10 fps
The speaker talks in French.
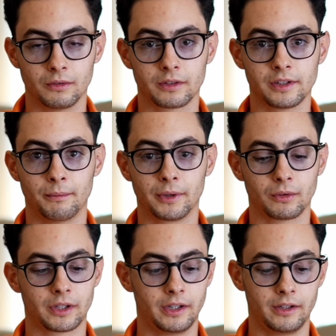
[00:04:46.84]
donc c'est un
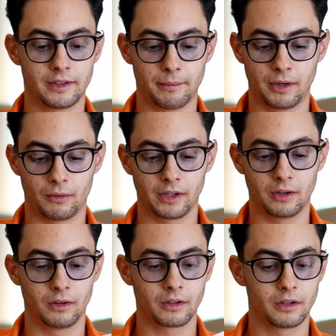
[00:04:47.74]
bateau qui s'appelle Royal
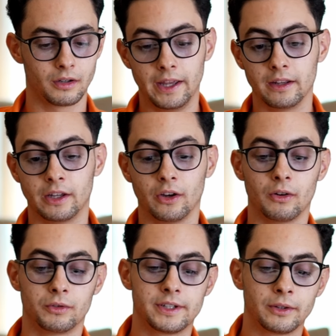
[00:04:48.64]
Hawk. Et d'ailleurs,
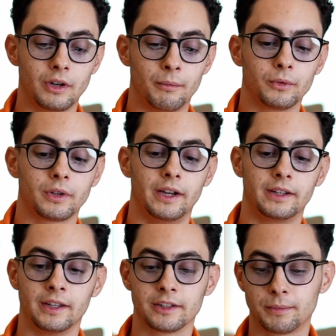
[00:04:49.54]
le design de la montre a
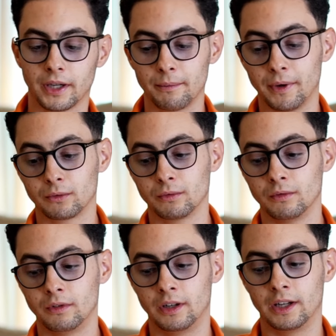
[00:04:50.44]
été inspiré par
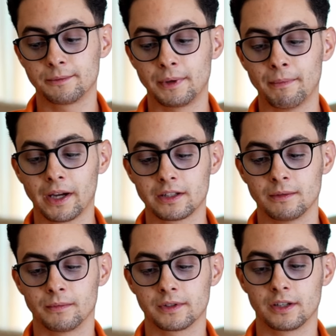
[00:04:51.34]
tout l'aspect
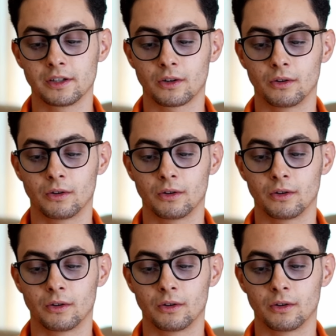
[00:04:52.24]
maritime, c'est-à-dire